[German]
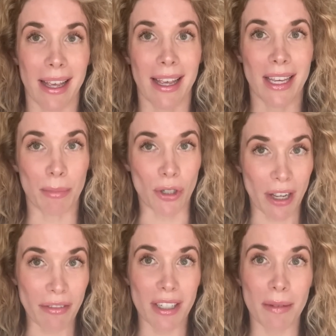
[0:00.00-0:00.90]
Ich
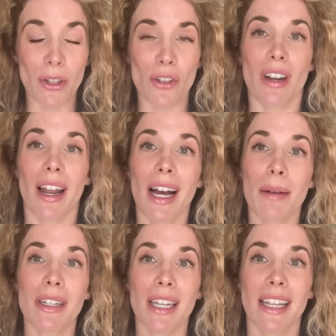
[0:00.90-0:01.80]
beschäftige mich schon
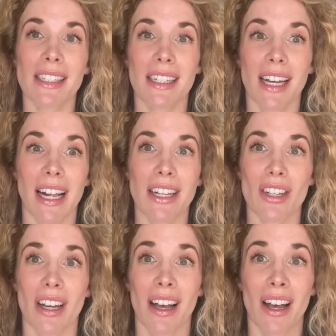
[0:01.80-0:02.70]
länger mit Cancel
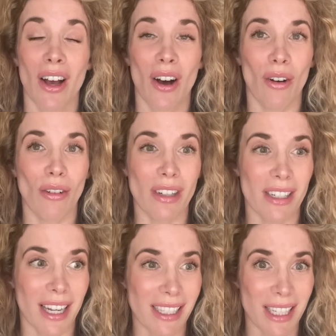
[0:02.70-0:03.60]
Culture
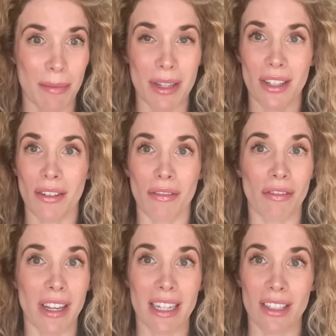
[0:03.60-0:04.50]
und das habe ich
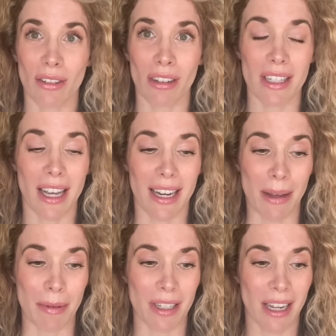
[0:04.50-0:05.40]
wirklich noch nie
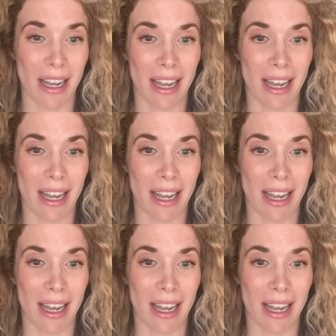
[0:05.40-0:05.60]
erlebt.